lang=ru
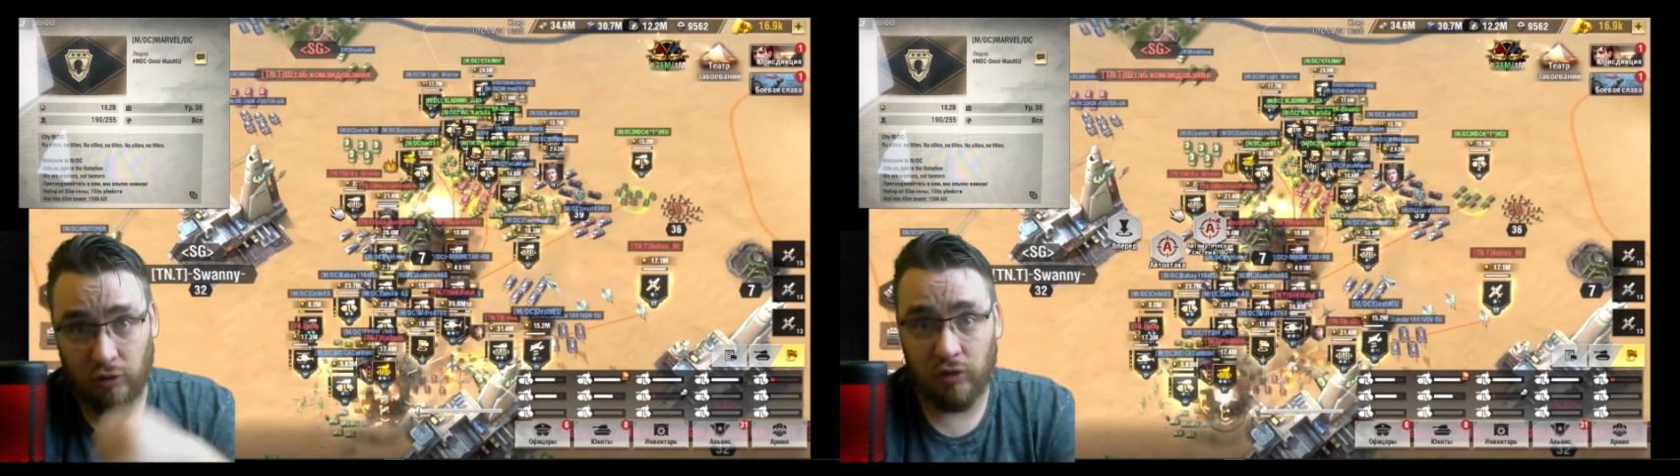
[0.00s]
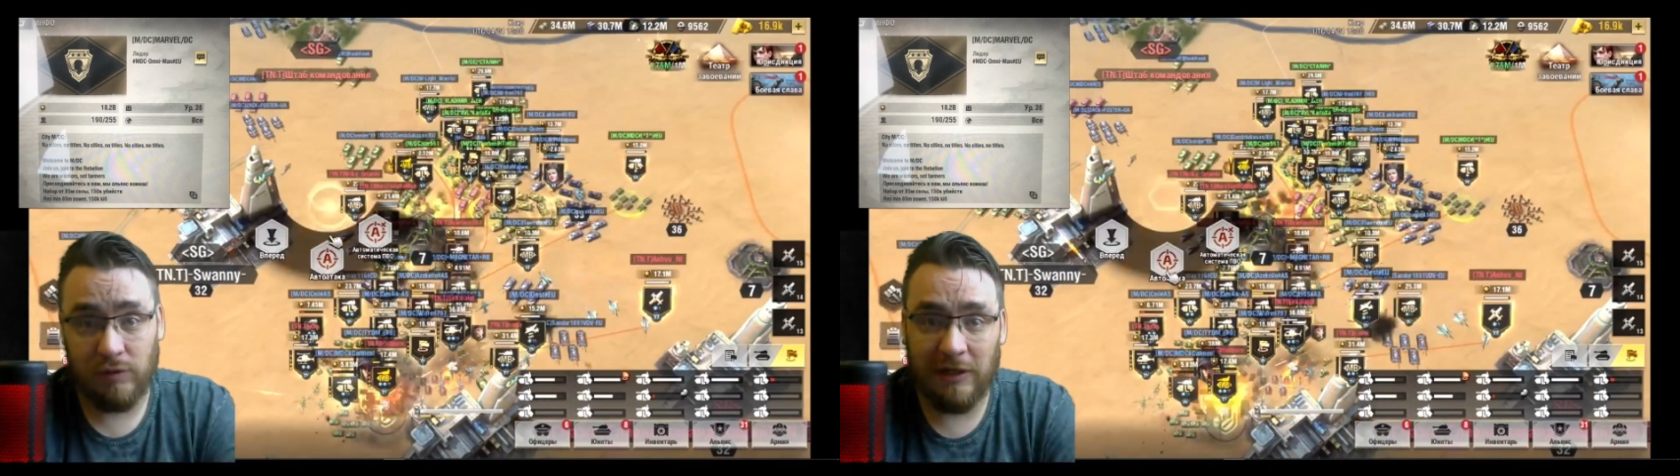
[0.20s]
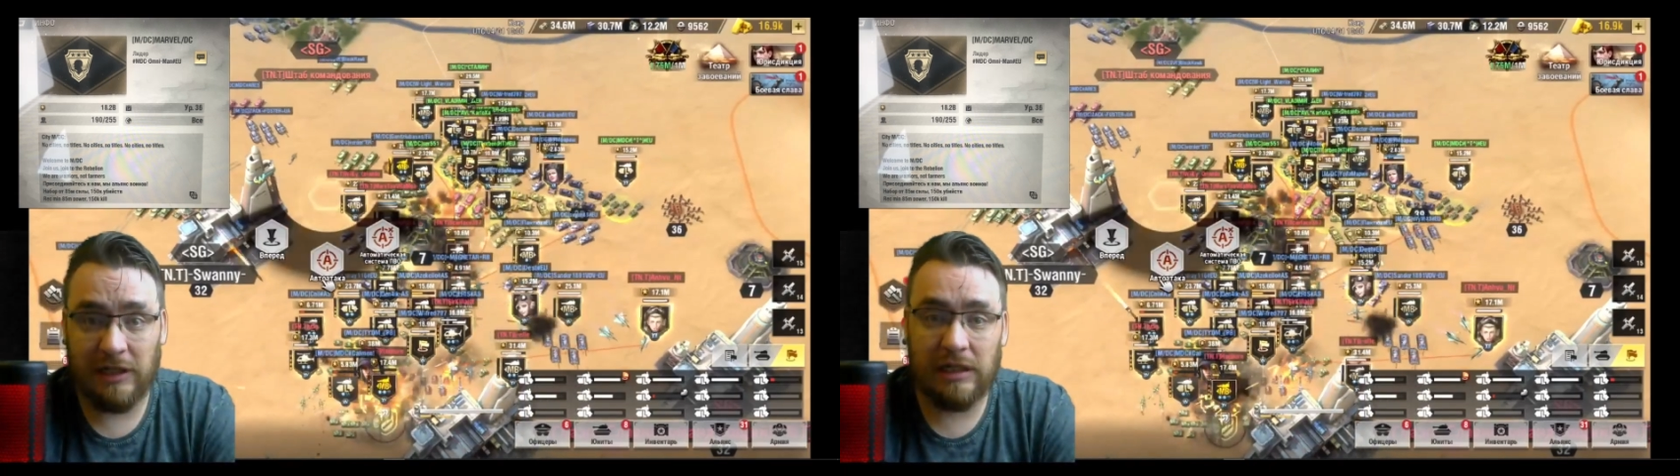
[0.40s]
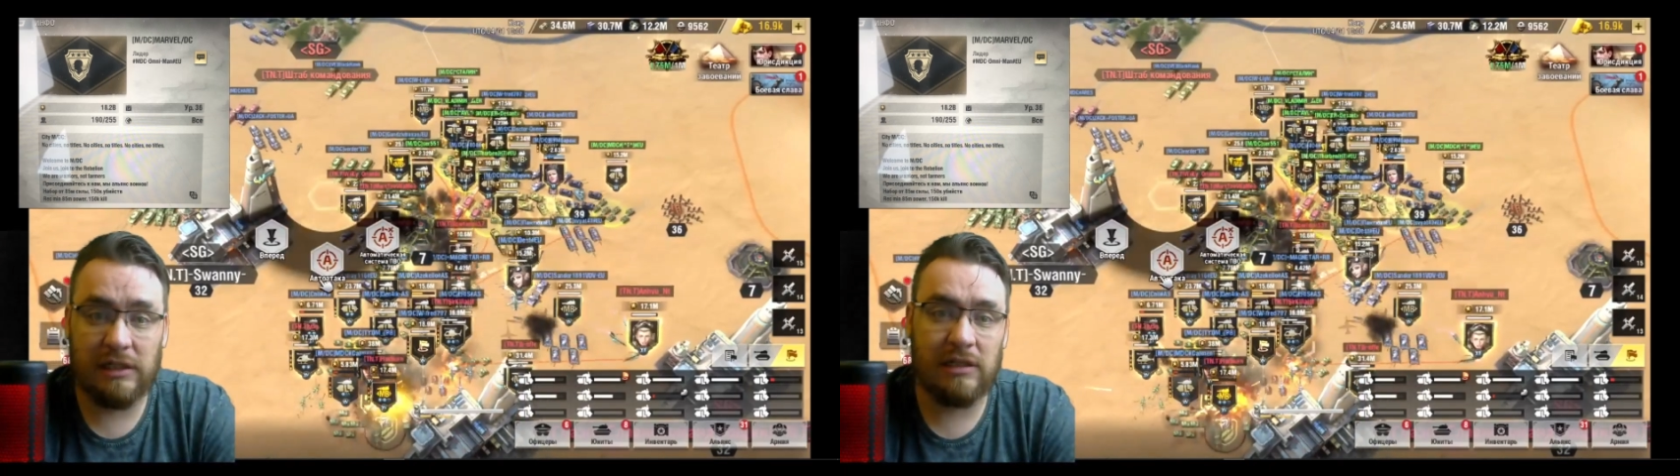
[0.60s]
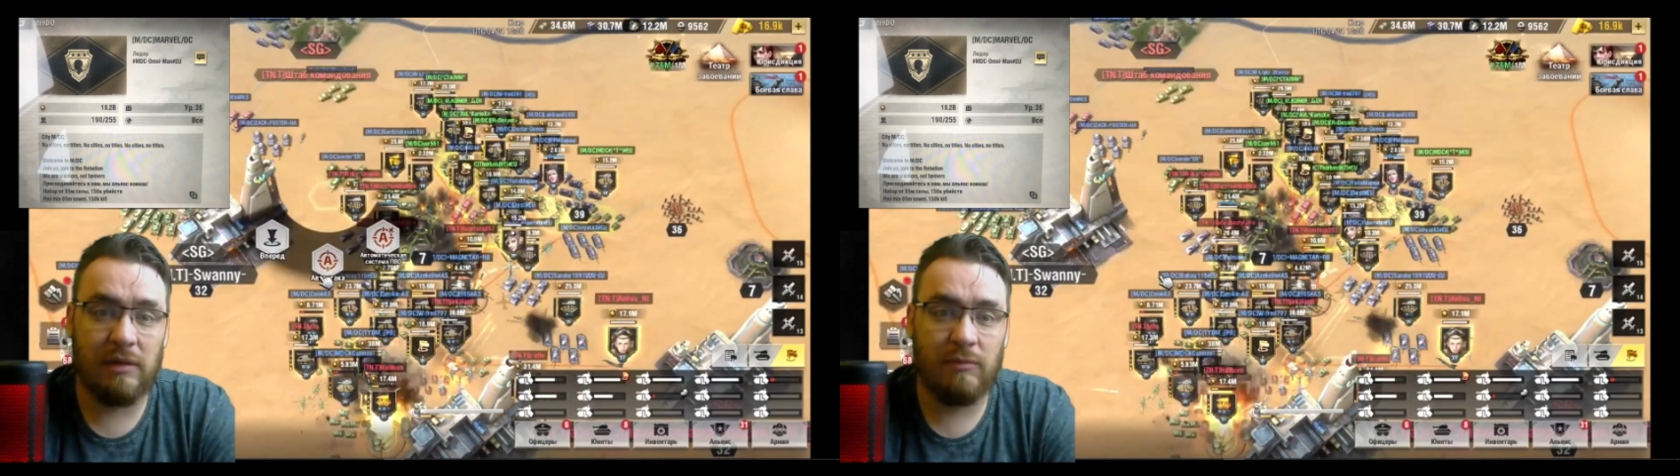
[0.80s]
Кто
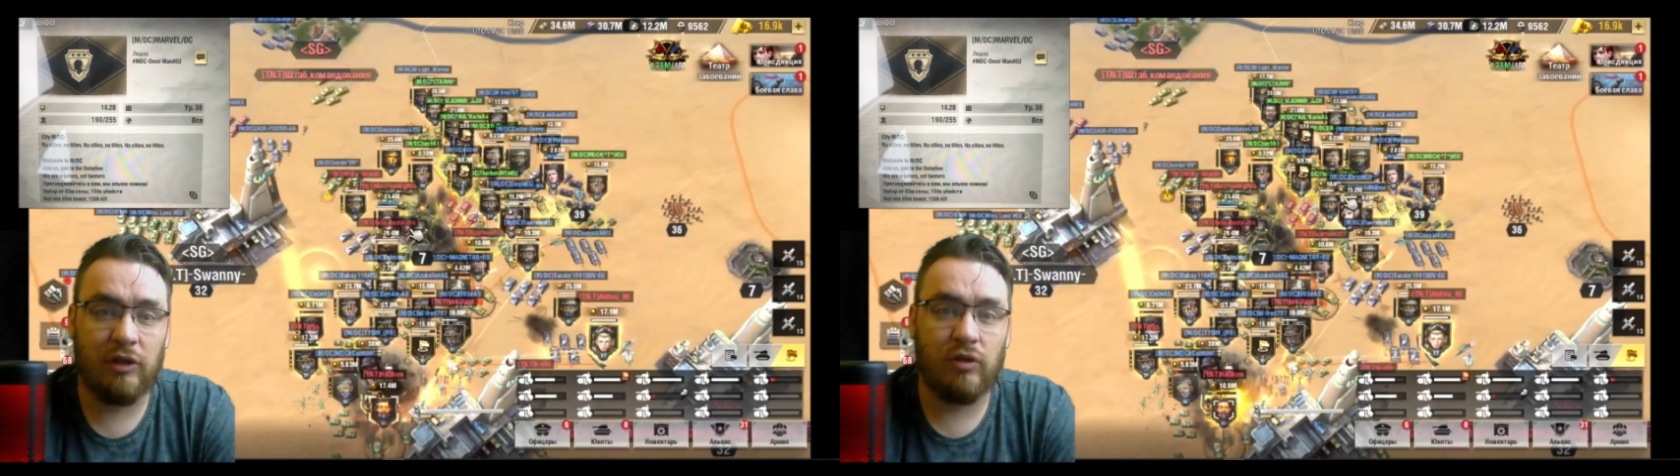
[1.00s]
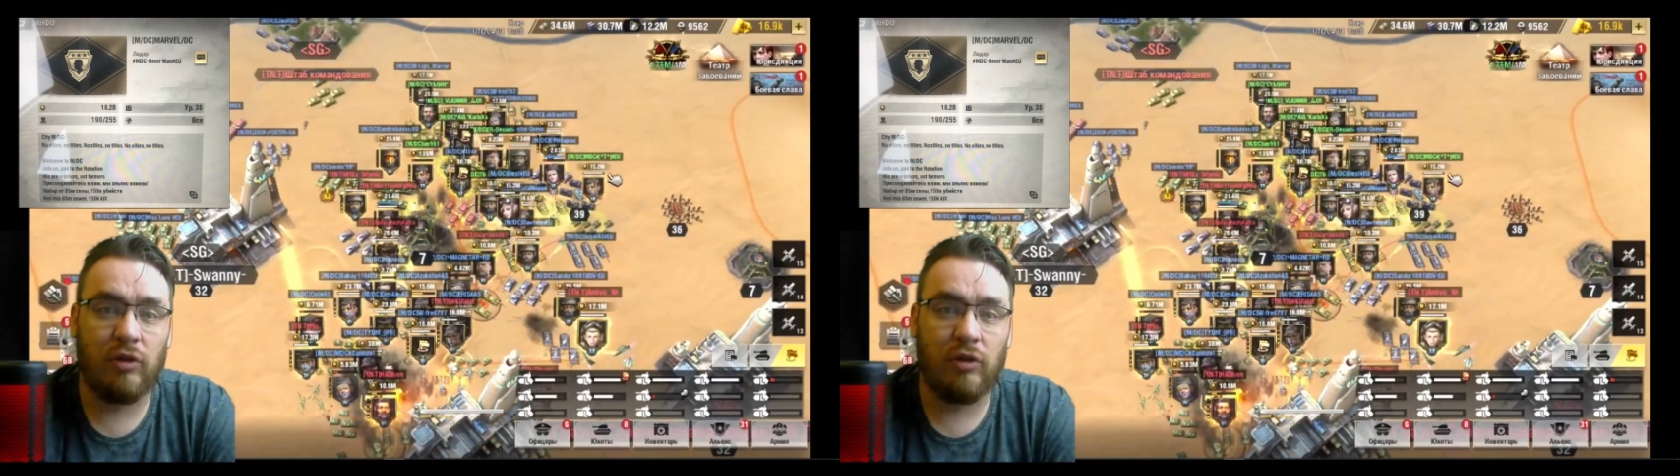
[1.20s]
смотрел стримы,